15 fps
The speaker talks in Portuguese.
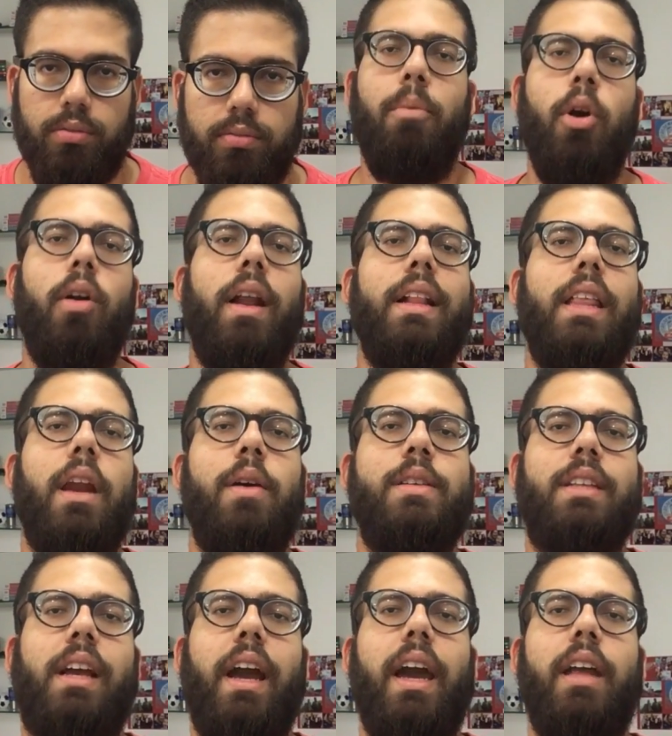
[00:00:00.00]
Bom, o lateral
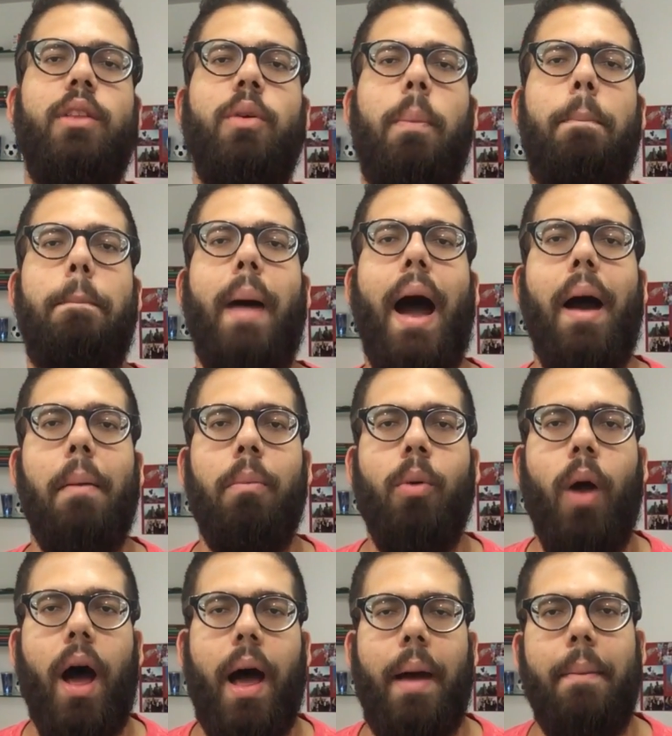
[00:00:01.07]
esquerdo
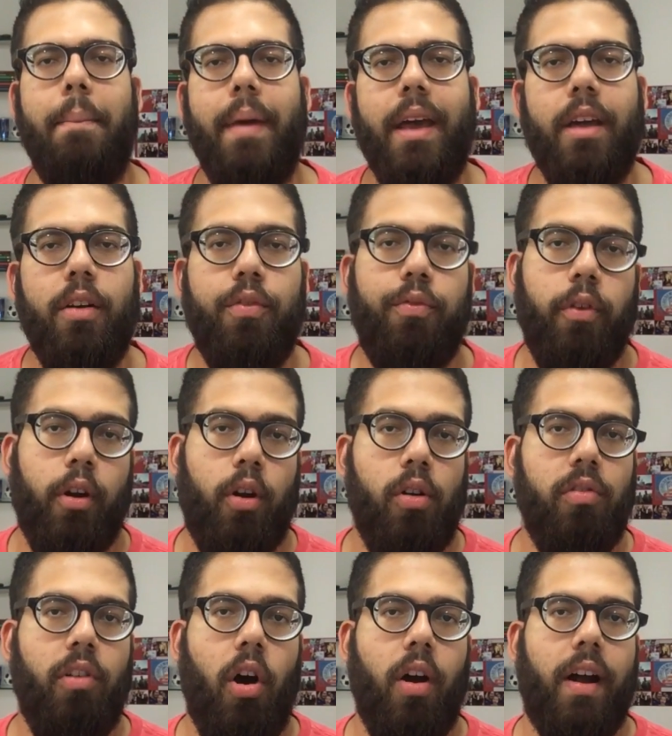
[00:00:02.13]
Pablo Armeiro foi
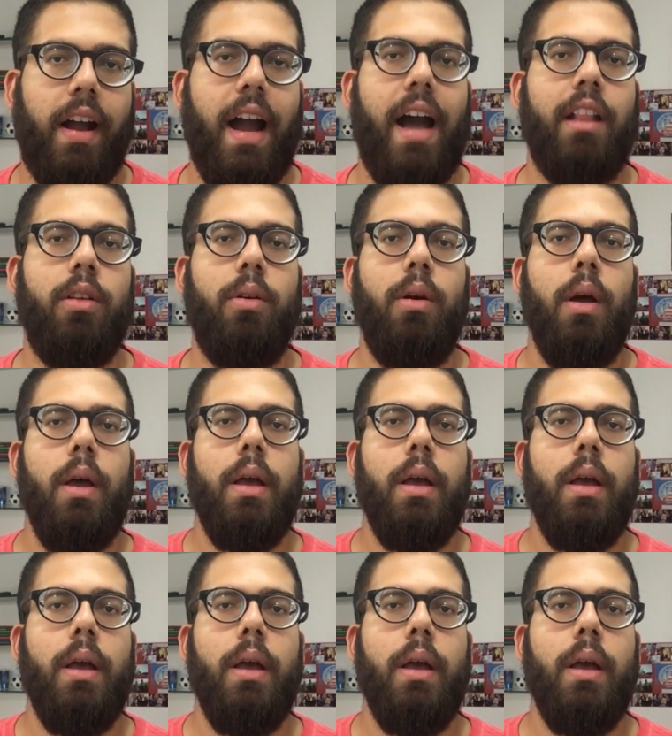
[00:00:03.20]
convocado